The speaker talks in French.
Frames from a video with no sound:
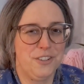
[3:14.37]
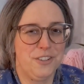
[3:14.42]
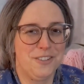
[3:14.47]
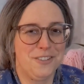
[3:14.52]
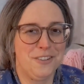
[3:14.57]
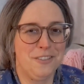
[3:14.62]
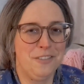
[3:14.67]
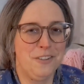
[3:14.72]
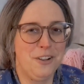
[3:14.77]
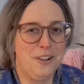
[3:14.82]
Je
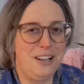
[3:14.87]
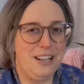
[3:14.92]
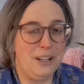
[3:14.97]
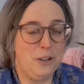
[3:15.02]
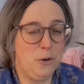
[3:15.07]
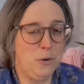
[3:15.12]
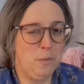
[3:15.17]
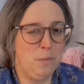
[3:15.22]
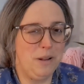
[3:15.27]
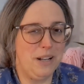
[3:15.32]
trouve que les
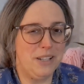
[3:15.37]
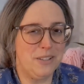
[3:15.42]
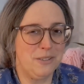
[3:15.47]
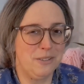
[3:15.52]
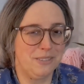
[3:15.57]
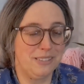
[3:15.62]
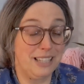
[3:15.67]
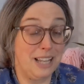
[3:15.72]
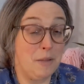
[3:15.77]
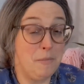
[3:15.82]
coupes, elles
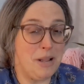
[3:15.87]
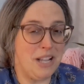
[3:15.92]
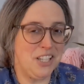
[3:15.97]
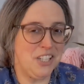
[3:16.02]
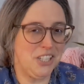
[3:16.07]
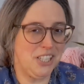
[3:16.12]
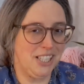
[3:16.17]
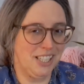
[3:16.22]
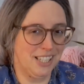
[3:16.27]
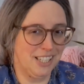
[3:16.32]
sont très
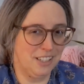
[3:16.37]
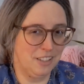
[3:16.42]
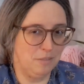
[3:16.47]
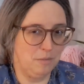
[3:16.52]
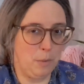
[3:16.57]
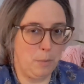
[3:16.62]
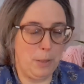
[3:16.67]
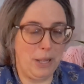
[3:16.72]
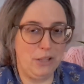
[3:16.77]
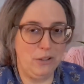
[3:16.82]
magiques,
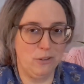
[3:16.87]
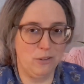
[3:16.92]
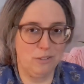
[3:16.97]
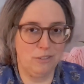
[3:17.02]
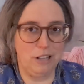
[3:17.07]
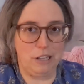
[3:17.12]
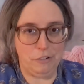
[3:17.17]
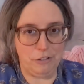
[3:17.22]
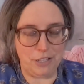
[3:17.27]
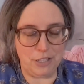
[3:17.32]
mais pas dans
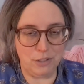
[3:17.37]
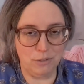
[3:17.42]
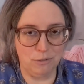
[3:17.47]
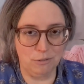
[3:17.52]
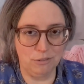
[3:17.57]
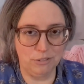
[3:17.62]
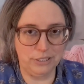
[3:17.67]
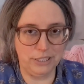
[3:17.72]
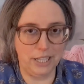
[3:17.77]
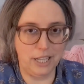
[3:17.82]
la façon,
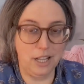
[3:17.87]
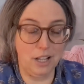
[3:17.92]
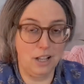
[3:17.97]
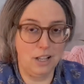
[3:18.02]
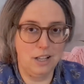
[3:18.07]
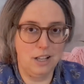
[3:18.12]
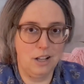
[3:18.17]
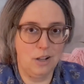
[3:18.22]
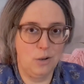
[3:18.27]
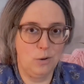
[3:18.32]
on dirait,
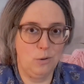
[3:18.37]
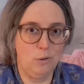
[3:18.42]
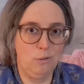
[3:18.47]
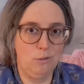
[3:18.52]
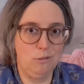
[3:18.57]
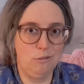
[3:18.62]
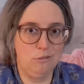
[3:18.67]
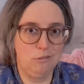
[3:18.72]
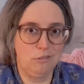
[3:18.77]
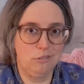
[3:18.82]

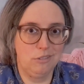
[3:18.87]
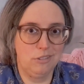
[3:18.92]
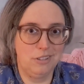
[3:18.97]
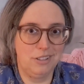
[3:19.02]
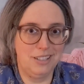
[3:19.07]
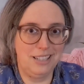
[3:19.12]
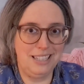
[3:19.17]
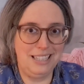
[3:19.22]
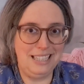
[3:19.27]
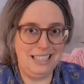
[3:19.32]
où
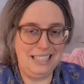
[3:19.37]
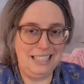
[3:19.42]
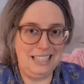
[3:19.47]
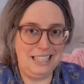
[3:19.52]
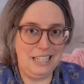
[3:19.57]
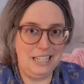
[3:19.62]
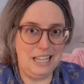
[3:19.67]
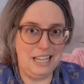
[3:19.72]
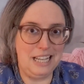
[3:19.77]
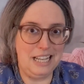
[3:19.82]

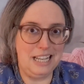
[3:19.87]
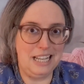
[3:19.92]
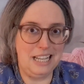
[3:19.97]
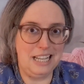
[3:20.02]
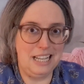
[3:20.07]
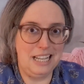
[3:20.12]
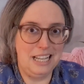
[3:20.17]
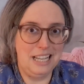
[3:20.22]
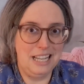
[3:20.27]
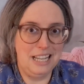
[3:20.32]

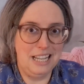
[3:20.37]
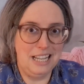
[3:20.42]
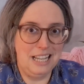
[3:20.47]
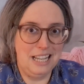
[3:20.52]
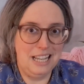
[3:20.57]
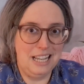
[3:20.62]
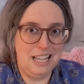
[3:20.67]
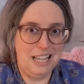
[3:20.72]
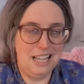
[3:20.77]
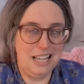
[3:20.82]
les
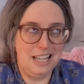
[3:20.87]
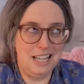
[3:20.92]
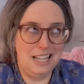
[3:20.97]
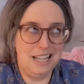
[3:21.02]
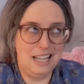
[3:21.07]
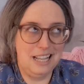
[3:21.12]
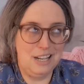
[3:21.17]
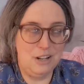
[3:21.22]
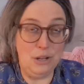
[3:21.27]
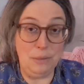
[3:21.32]

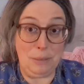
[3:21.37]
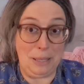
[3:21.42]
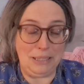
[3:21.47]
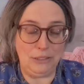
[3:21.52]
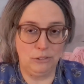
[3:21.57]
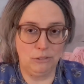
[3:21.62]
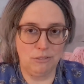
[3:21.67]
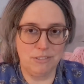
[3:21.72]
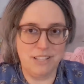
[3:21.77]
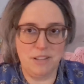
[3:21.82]
les
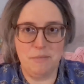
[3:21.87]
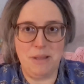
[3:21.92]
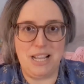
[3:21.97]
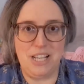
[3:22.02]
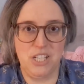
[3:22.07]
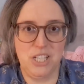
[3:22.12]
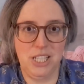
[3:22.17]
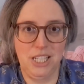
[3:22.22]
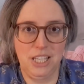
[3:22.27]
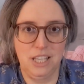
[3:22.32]
bâtons, c'est
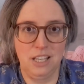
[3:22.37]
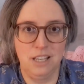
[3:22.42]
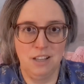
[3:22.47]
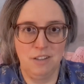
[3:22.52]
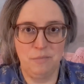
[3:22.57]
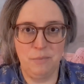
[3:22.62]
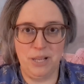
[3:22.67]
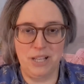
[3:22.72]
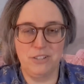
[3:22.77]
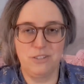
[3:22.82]
magique
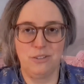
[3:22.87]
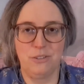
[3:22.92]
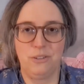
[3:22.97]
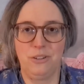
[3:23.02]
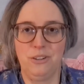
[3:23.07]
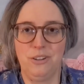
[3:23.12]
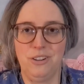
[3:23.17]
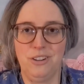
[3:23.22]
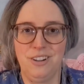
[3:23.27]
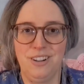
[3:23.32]
parce
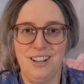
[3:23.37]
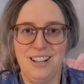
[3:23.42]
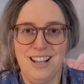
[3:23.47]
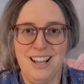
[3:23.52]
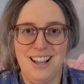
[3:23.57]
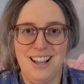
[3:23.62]
que